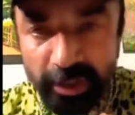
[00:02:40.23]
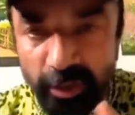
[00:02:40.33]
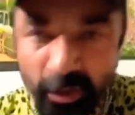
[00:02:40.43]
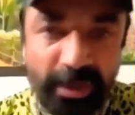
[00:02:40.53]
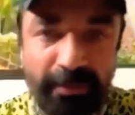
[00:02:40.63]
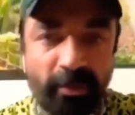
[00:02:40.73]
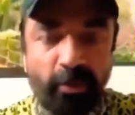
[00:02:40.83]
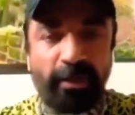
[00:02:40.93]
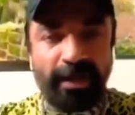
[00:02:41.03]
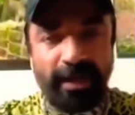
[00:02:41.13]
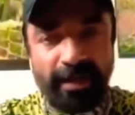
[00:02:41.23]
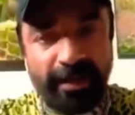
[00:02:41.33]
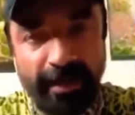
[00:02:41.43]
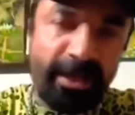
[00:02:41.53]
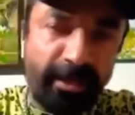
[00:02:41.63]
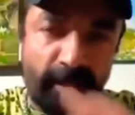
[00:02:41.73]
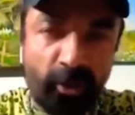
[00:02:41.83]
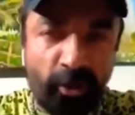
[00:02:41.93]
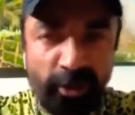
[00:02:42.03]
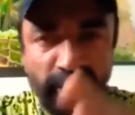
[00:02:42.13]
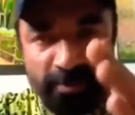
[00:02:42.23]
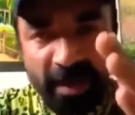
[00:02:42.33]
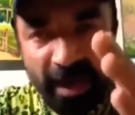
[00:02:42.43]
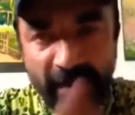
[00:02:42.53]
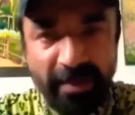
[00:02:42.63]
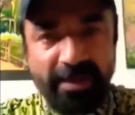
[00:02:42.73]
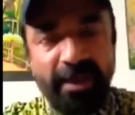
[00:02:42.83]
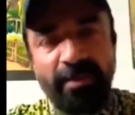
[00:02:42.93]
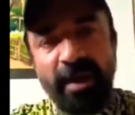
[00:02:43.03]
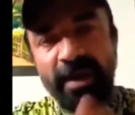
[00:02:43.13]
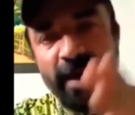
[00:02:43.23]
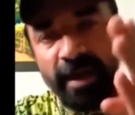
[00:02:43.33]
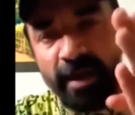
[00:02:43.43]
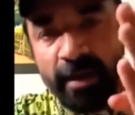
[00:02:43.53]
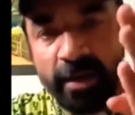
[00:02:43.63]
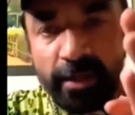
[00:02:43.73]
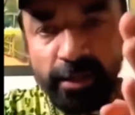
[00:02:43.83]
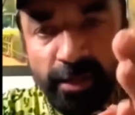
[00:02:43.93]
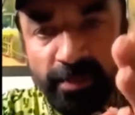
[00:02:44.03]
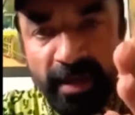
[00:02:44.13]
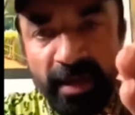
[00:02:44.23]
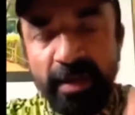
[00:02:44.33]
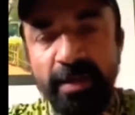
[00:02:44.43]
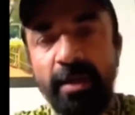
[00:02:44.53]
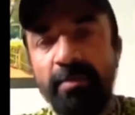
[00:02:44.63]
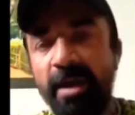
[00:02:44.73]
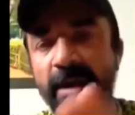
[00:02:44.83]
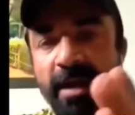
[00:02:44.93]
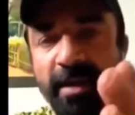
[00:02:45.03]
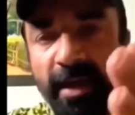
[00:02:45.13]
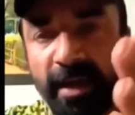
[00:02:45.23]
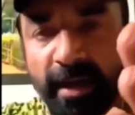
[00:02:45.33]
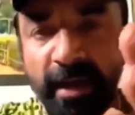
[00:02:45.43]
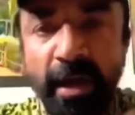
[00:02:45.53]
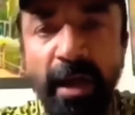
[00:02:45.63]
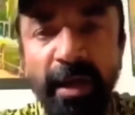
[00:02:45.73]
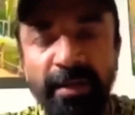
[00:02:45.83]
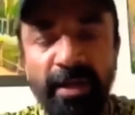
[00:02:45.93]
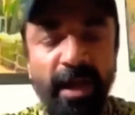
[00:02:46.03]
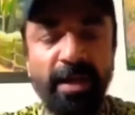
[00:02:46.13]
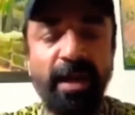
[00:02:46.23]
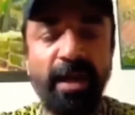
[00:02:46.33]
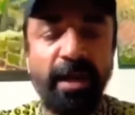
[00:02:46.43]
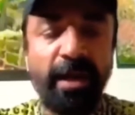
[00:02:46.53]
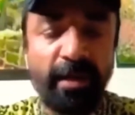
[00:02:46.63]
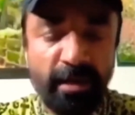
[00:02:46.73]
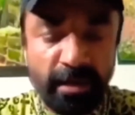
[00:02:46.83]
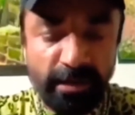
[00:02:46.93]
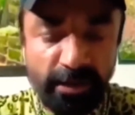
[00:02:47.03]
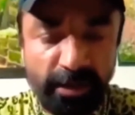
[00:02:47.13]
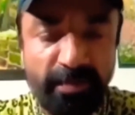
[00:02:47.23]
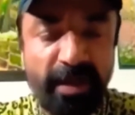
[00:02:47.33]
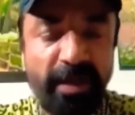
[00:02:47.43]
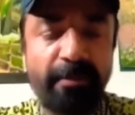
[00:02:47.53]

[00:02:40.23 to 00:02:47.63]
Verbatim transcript: जीरो सेवन को टारगेट किया टिकटॉकर जिसमें आवेश दरबार है जिसमें नगमा खान है अदनान है जिसमें